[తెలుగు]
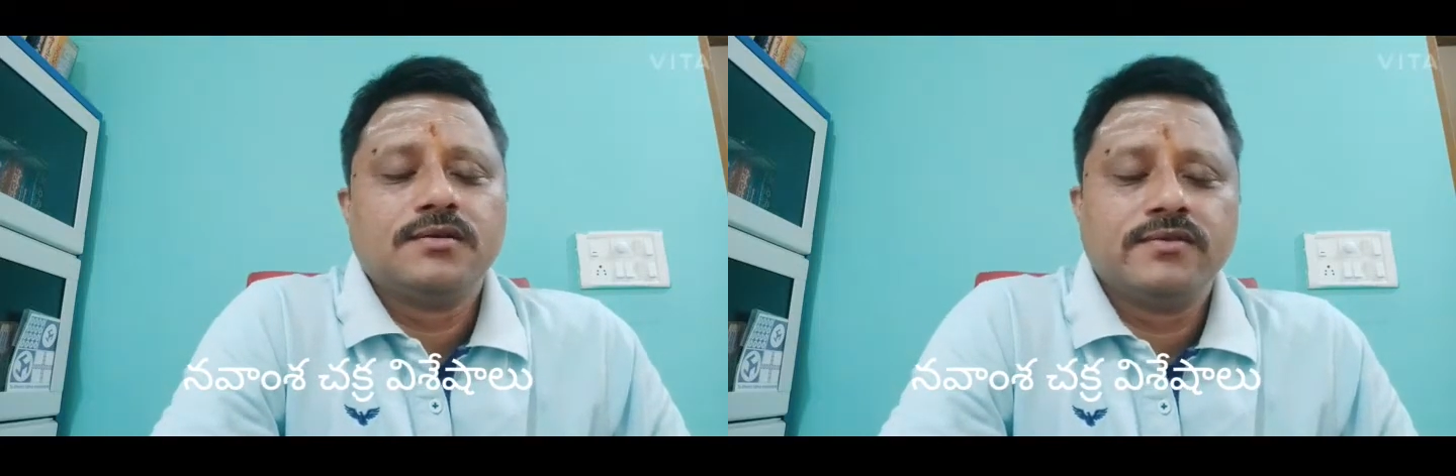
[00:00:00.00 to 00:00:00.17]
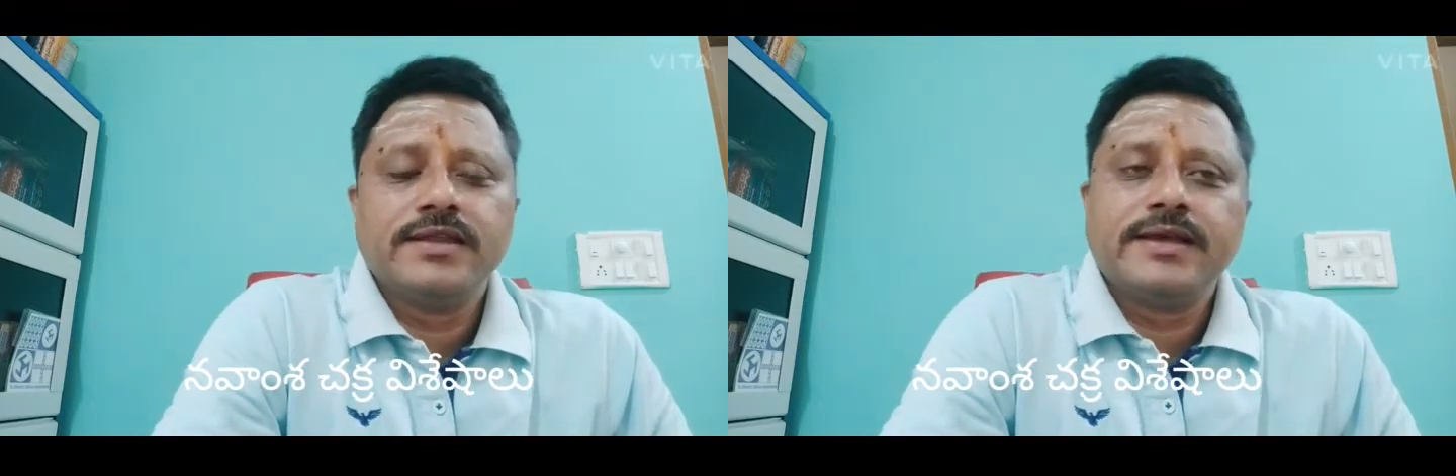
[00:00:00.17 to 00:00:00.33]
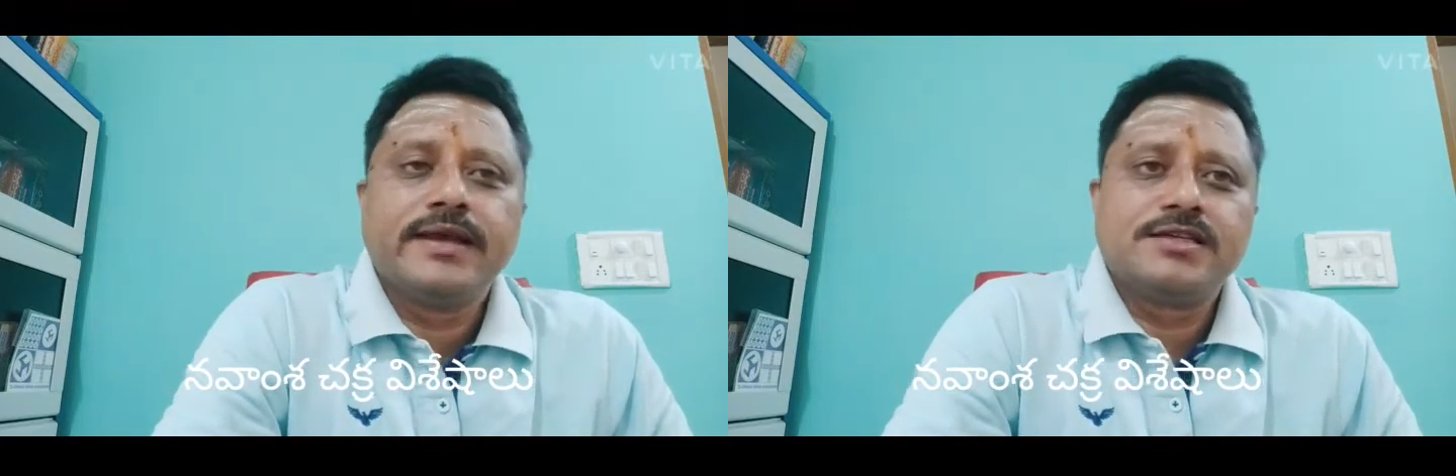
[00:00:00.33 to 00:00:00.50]

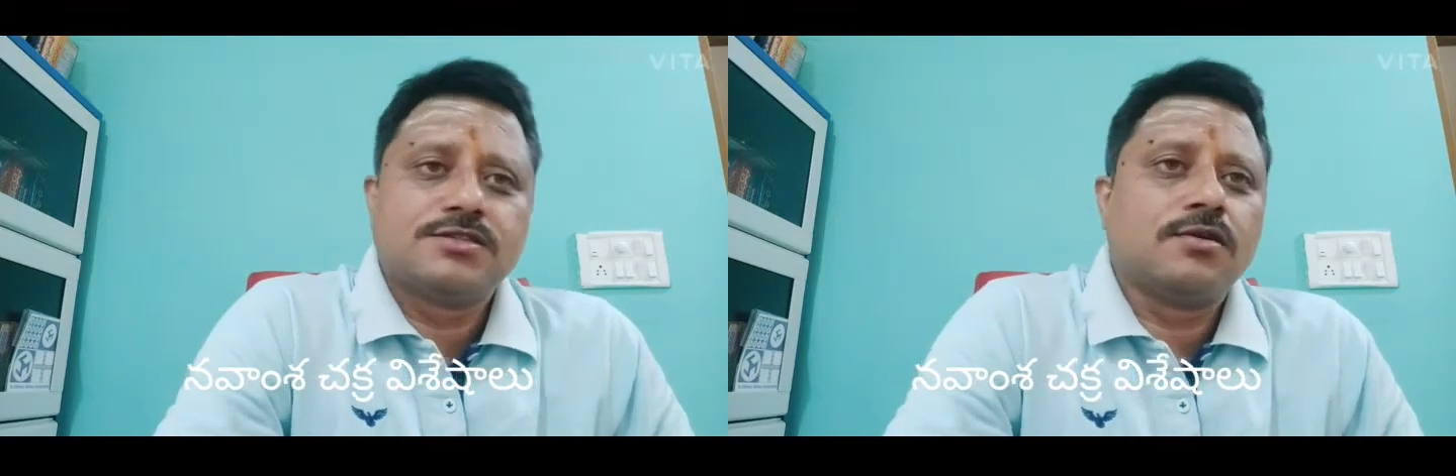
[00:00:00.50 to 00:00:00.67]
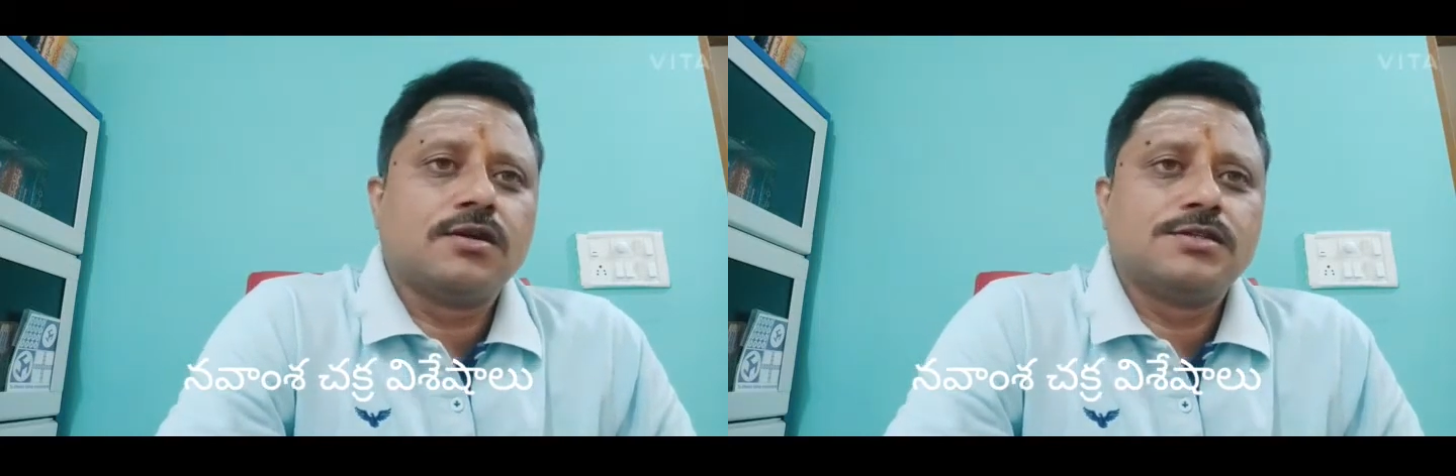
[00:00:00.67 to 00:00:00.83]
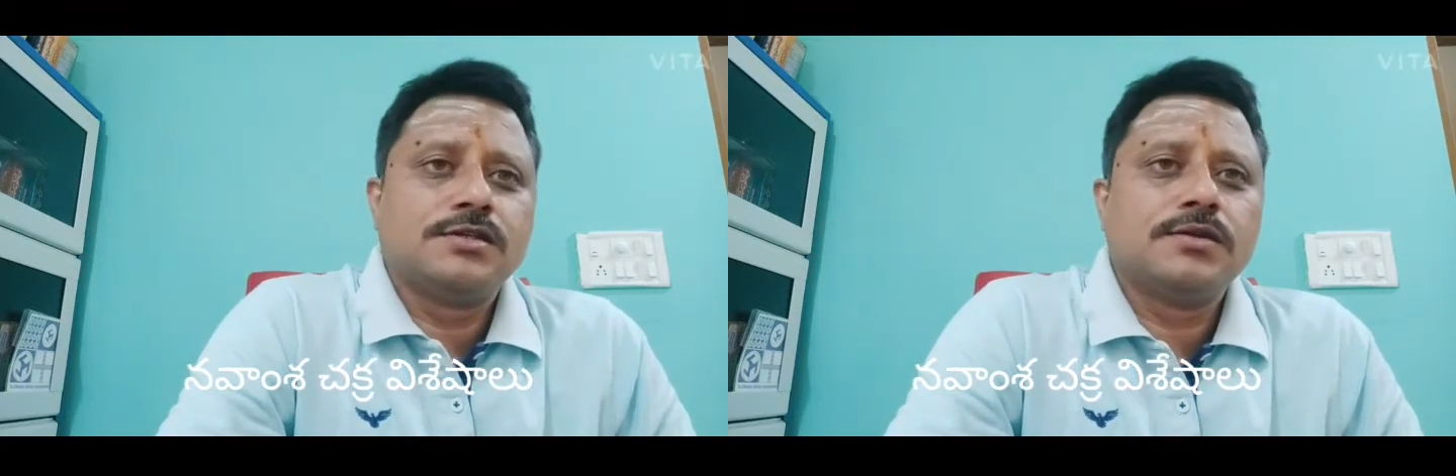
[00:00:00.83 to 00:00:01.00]
వెదిక్
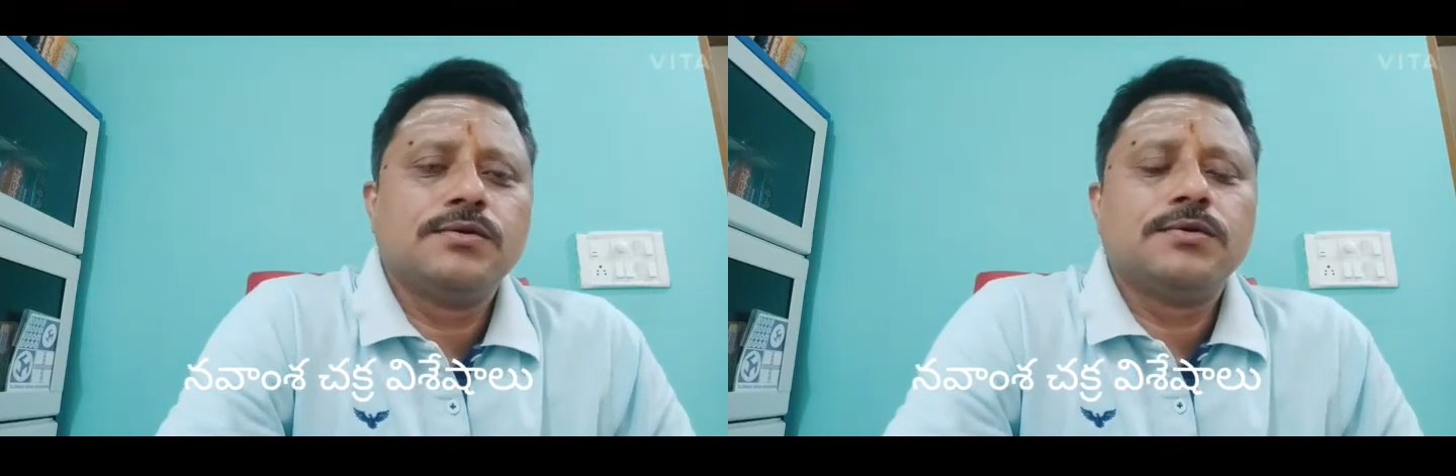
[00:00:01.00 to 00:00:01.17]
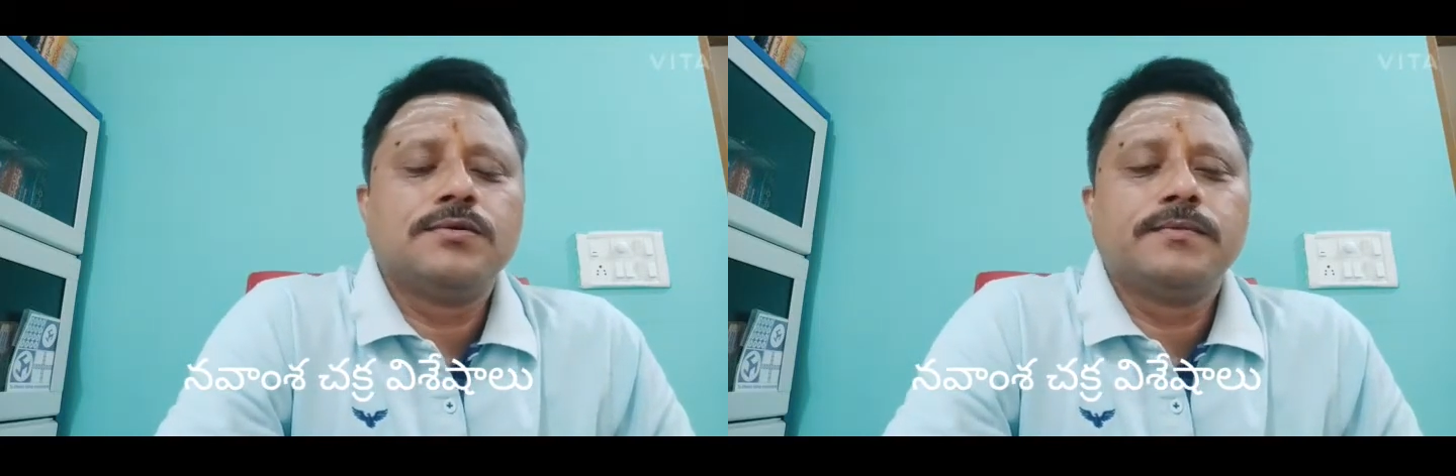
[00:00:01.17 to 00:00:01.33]
అస్ట్రాలజీలో